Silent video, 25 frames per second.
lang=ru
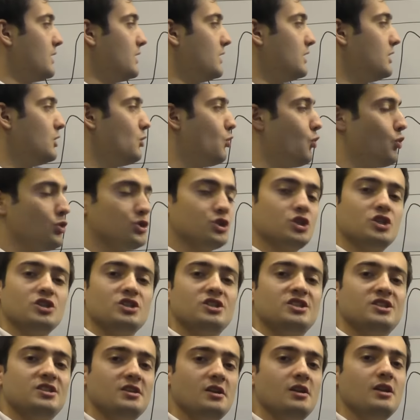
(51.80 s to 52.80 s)
и
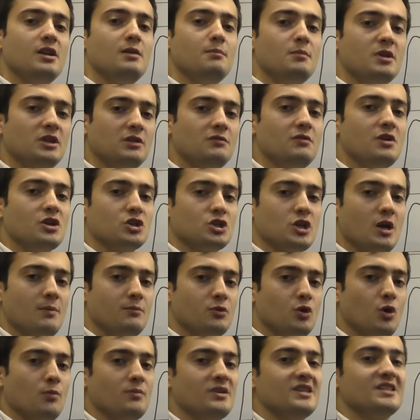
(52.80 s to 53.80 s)
очень сильный медвежий
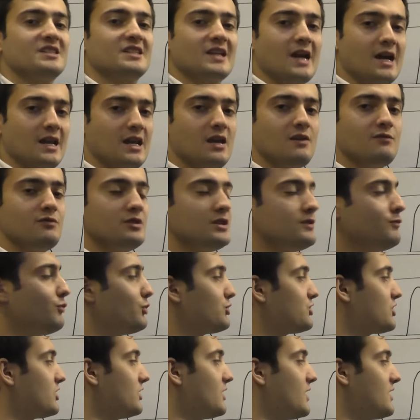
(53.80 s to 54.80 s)
объем. И скорее
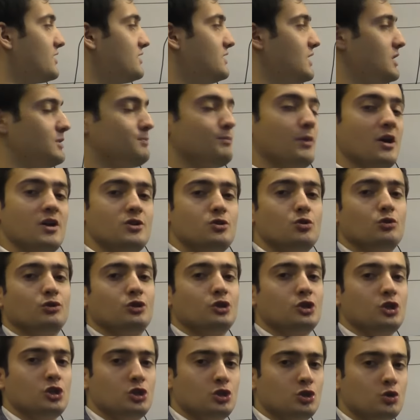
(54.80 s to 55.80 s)
всего цена здесь
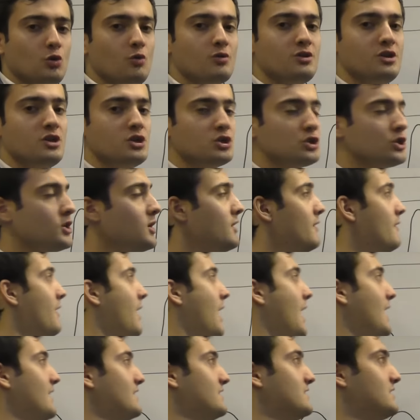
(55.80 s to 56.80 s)
пойдет еще ниже,
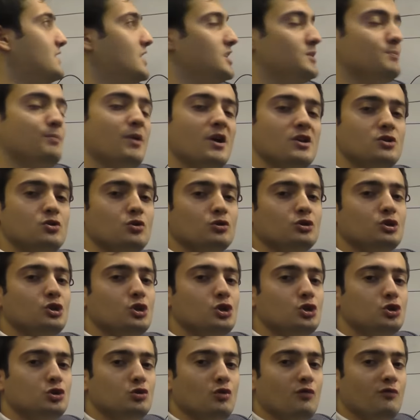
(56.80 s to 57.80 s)
а здесь пойдет
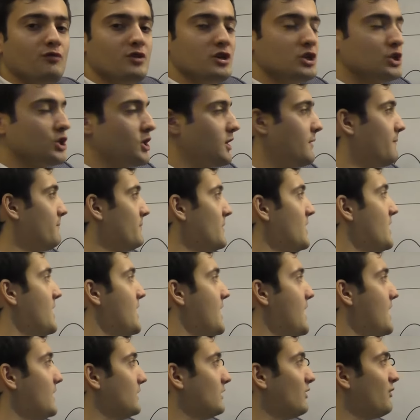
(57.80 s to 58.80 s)
еще выше.
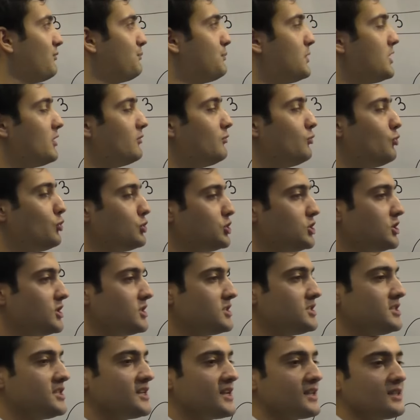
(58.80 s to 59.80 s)
Это в первую
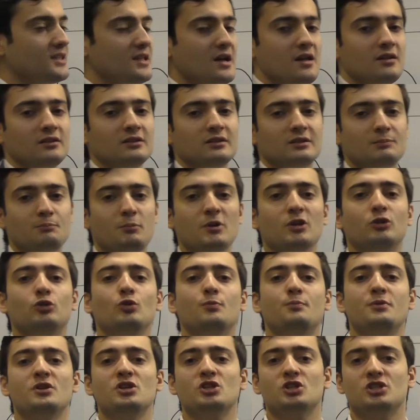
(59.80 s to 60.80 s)
очередь сигнал
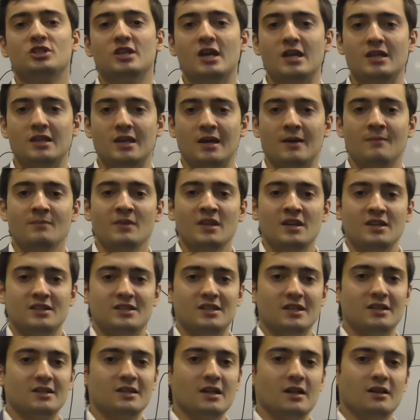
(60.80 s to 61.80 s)
предупреждения,
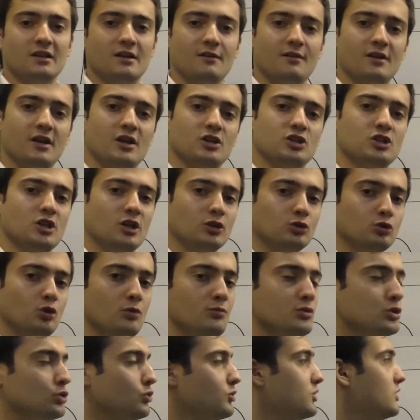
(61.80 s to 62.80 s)
сигнал говорящий о
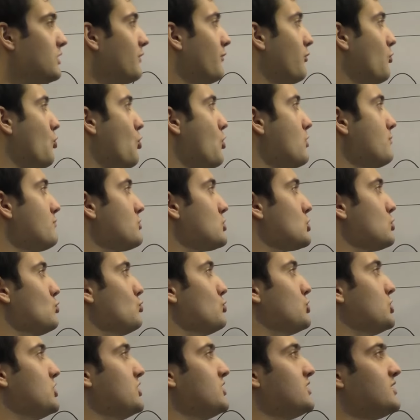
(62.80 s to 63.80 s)
том, что ни в коем
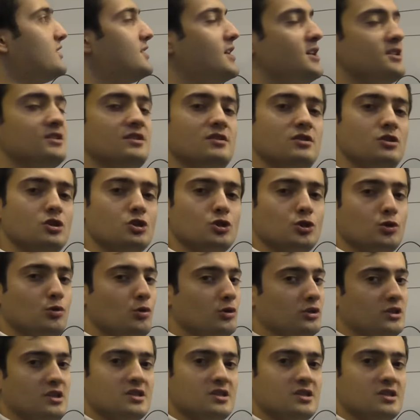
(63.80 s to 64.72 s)
случае здесь не стоит